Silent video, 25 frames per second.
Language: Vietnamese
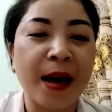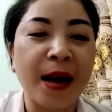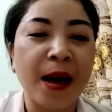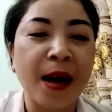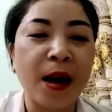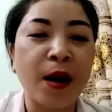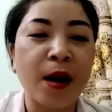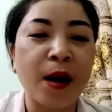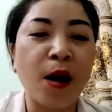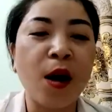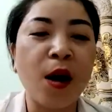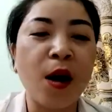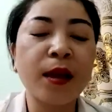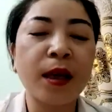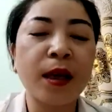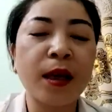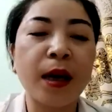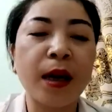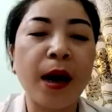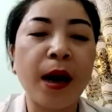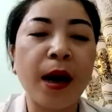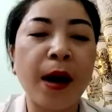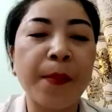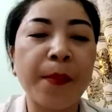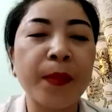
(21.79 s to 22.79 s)
Đó thì
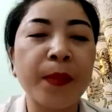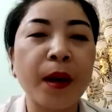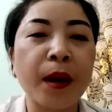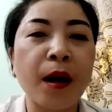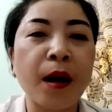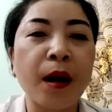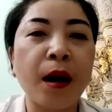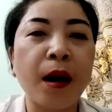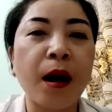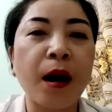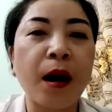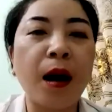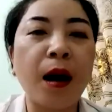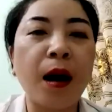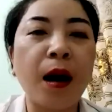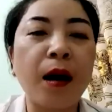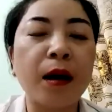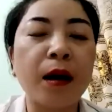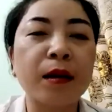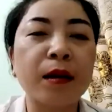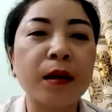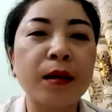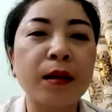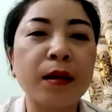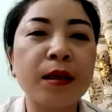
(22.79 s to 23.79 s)
à, à,
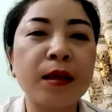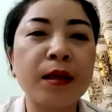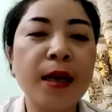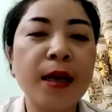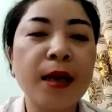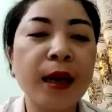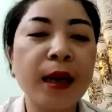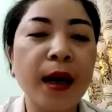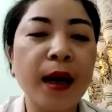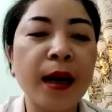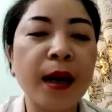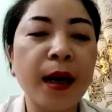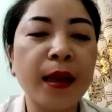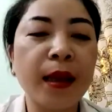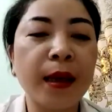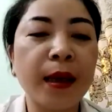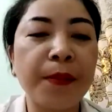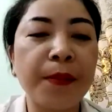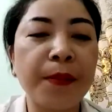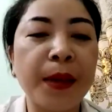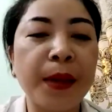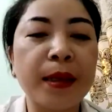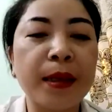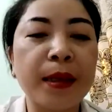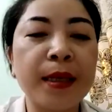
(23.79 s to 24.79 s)
nhân tiện đây thì
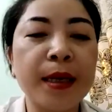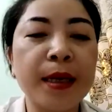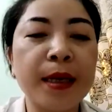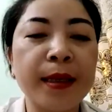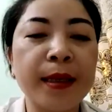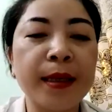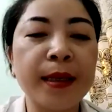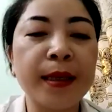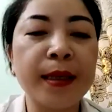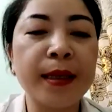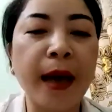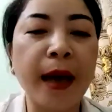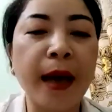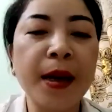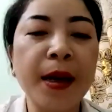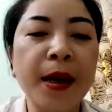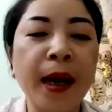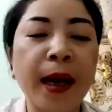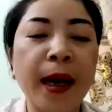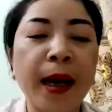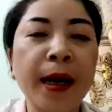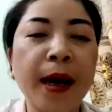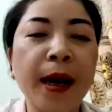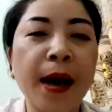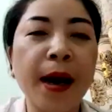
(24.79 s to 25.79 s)
mình chia sẻ mấy lại
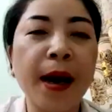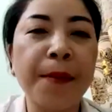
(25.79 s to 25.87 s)
cách à,